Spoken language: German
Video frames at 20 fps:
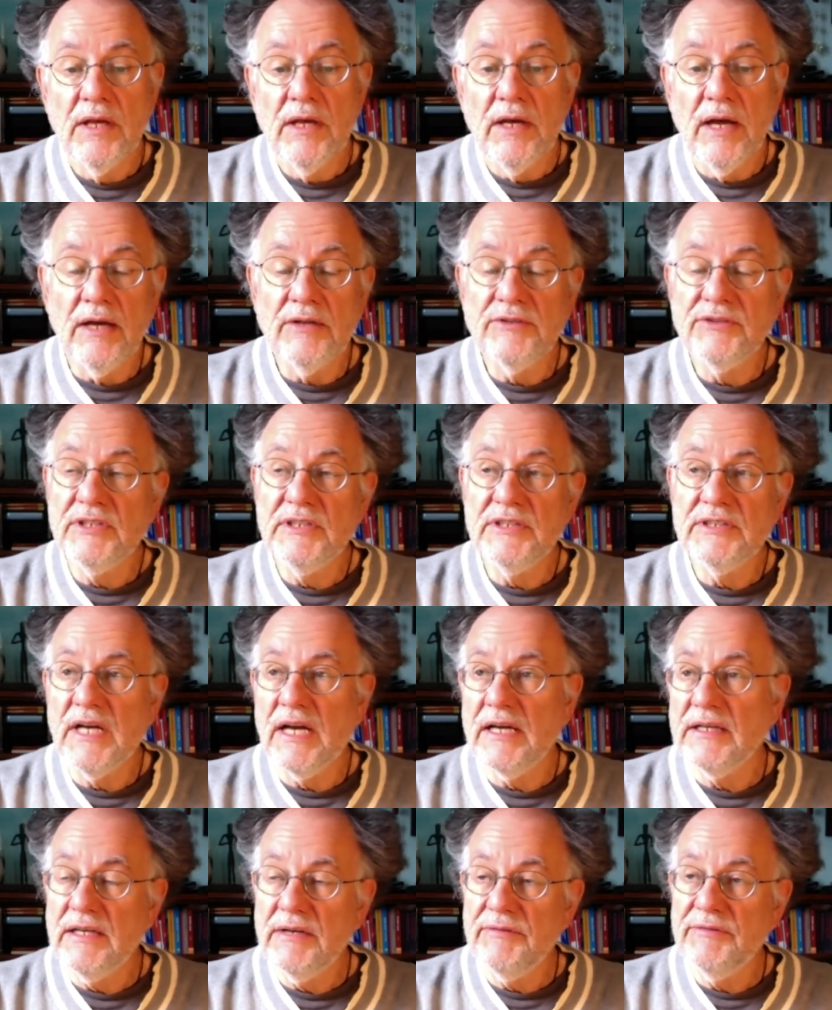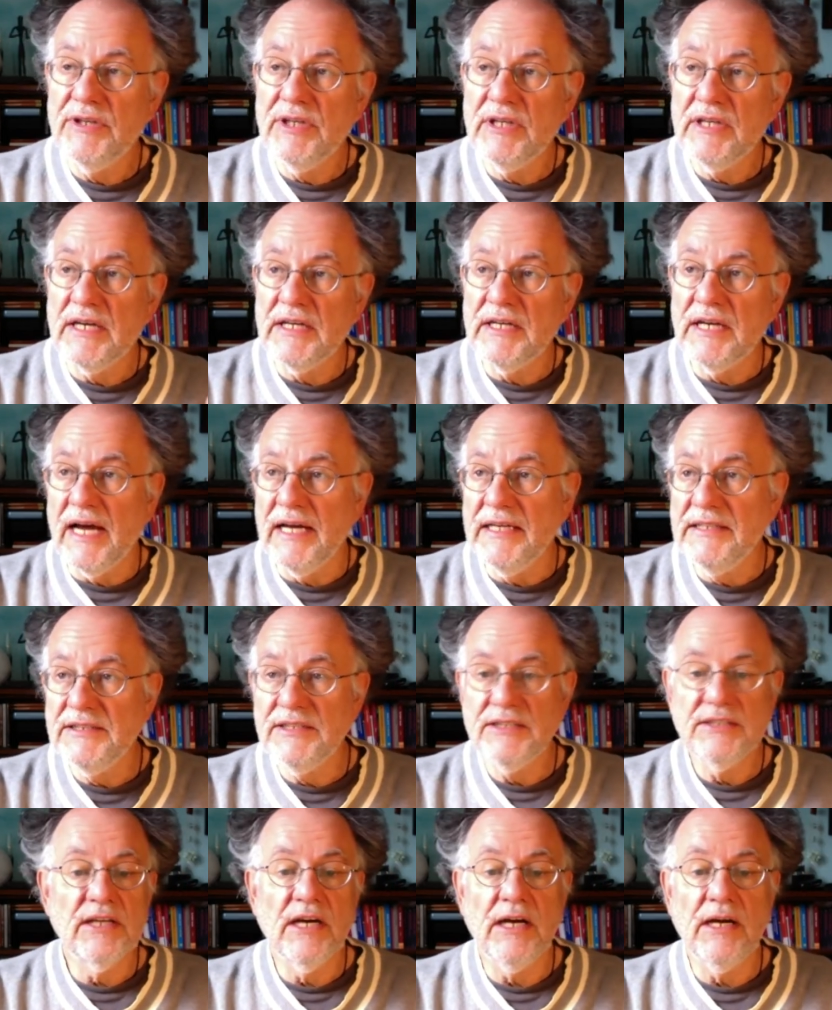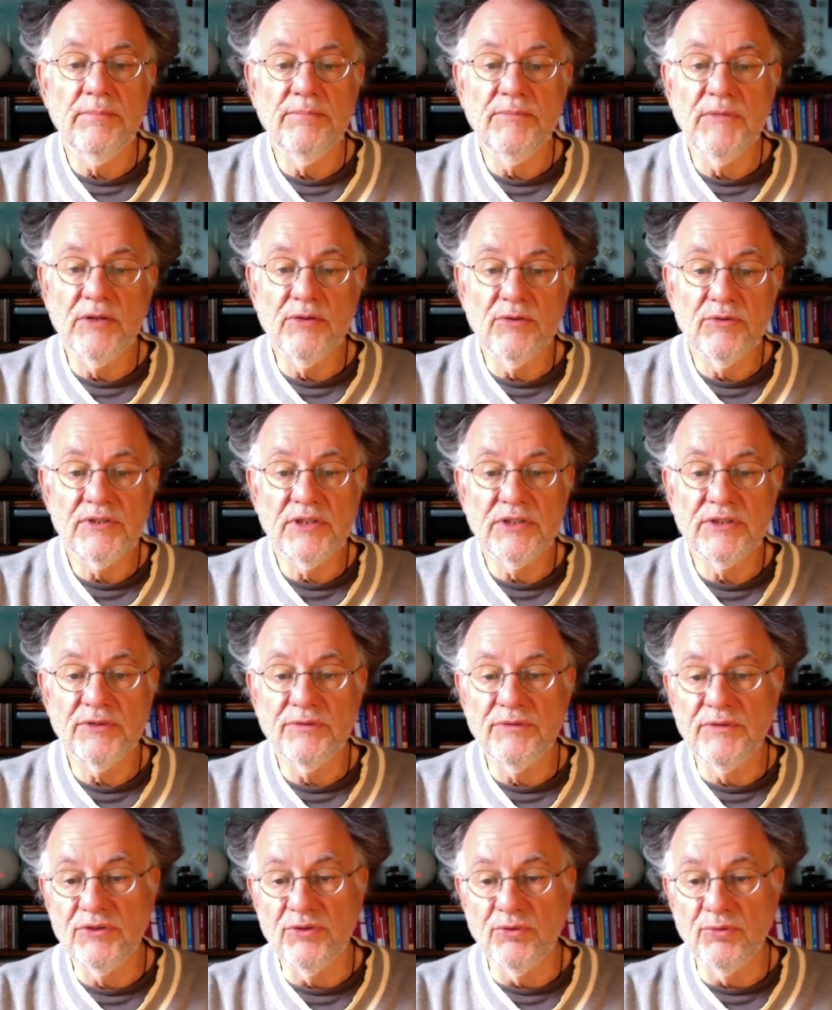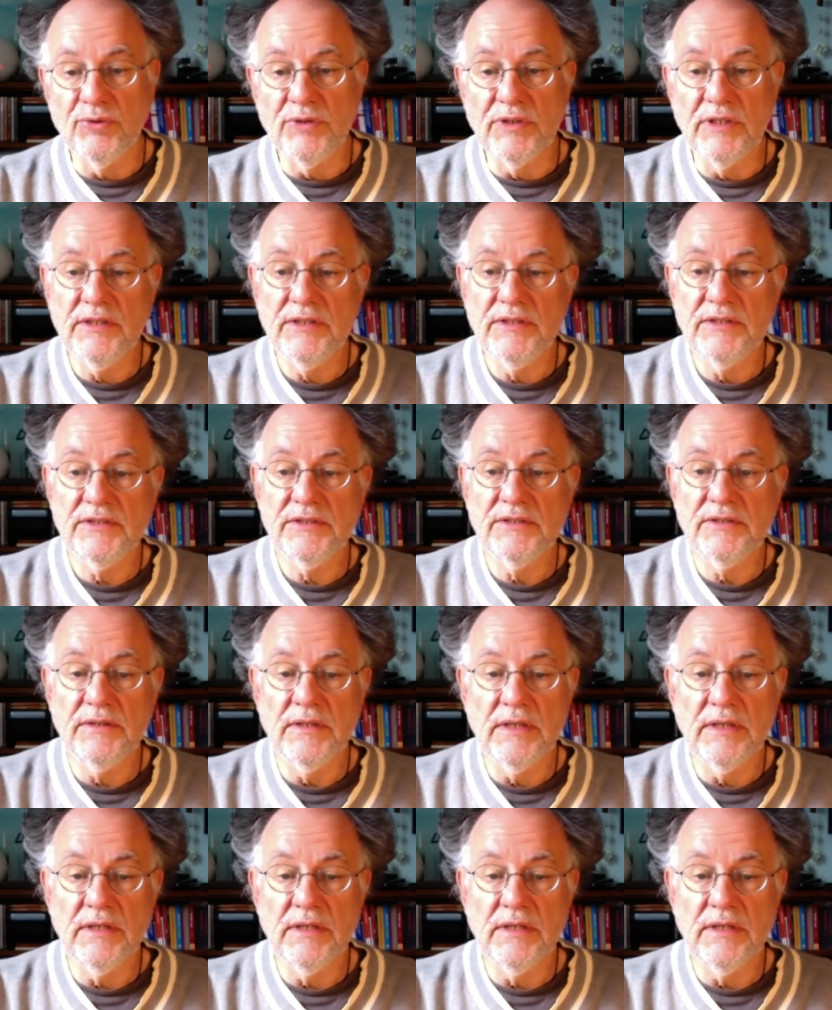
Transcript: Also die sagen, ja, wenn die keine Einsicht haben, dann nutzt das sowieso nichts.